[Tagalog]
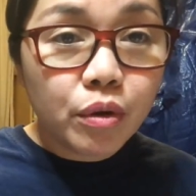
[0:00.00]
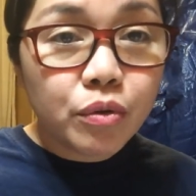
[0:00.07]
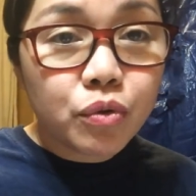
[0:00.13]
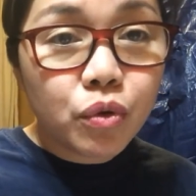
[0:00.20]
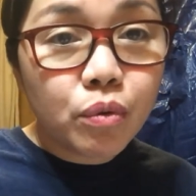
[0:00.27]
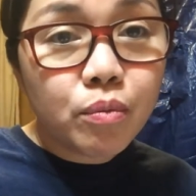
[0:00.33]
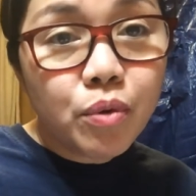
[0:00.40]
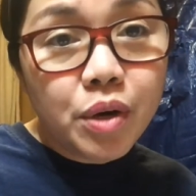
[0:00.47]

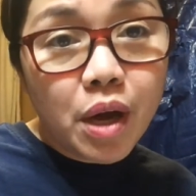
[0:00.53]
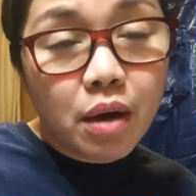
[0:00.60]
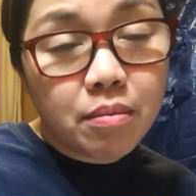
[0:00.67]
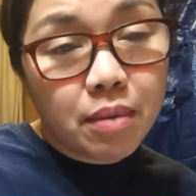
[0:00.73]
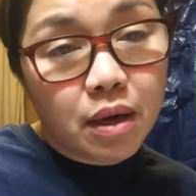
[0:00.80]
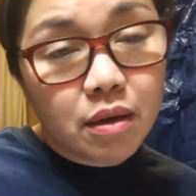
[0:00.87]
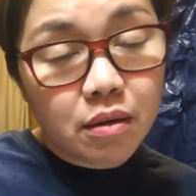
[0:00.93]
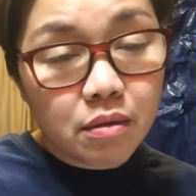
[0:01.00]
So mo
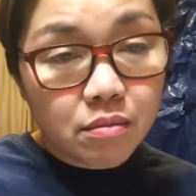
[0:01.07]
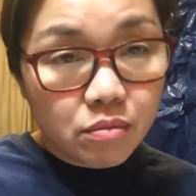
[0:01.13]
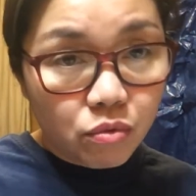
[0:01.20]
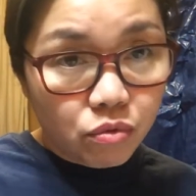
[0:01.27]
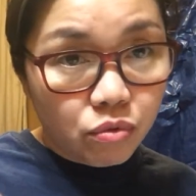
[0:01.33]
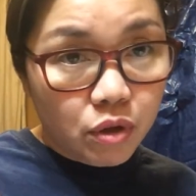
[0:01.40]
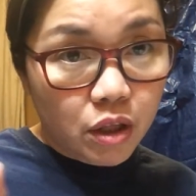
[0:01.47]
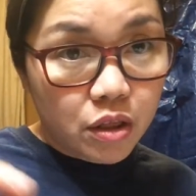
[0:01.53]
nang mag
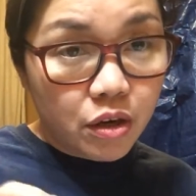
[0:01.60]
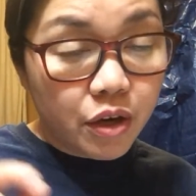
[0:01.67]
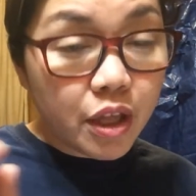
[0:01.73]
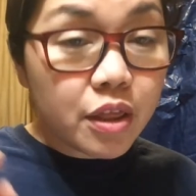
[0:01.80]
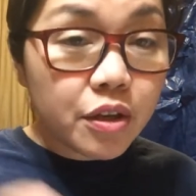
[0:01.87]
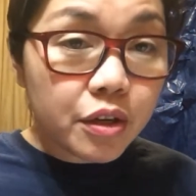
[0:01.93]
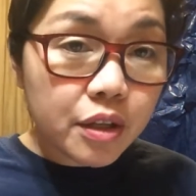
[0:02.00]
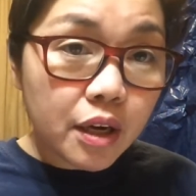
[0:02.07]

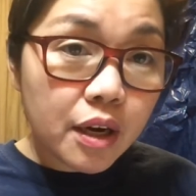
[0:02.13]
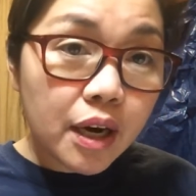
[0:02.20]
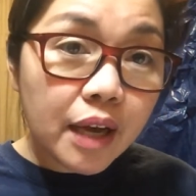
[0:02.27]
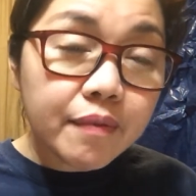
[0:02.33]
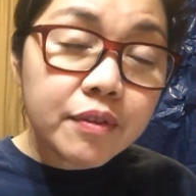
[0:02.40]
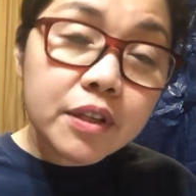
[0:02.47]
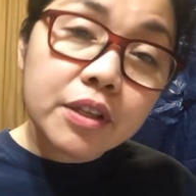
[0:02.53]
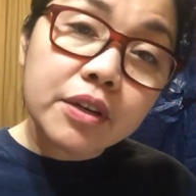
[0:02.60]
enter-enter tag
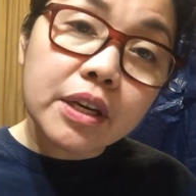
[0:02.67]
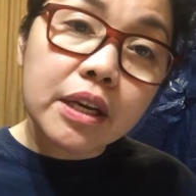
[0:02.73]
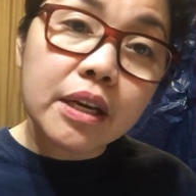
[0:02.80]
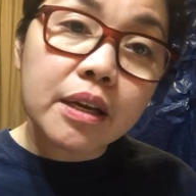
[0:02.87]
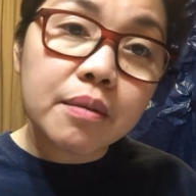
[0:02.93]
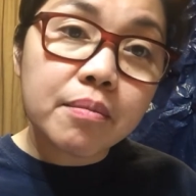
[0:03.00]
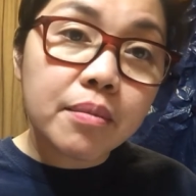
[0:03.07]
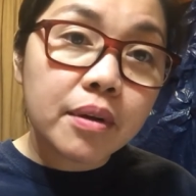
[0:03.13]
live
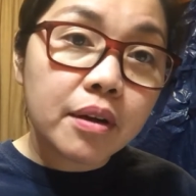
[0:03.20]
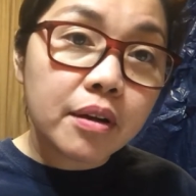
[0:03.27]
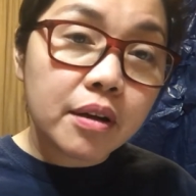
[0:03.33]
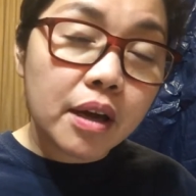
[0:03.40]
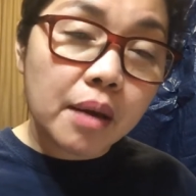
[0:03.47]
stream,